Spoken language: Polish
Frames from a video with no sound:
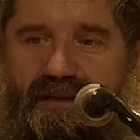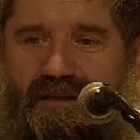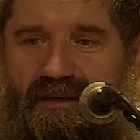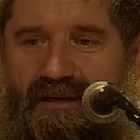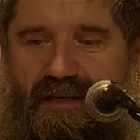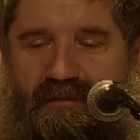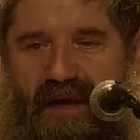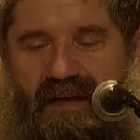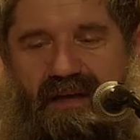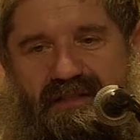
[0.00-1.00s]
E,
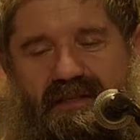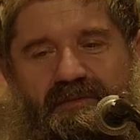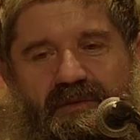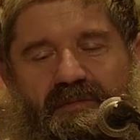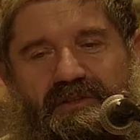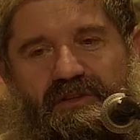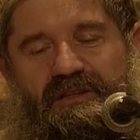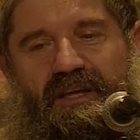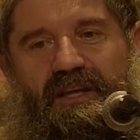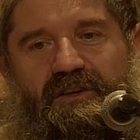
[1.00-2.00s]
kim ja jestem, żeby
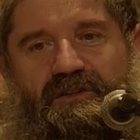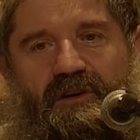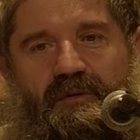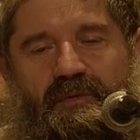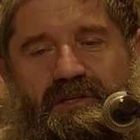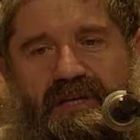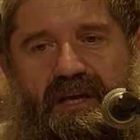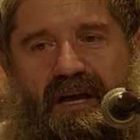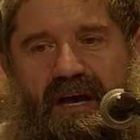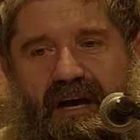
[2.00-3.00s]
coś takiego zrobić.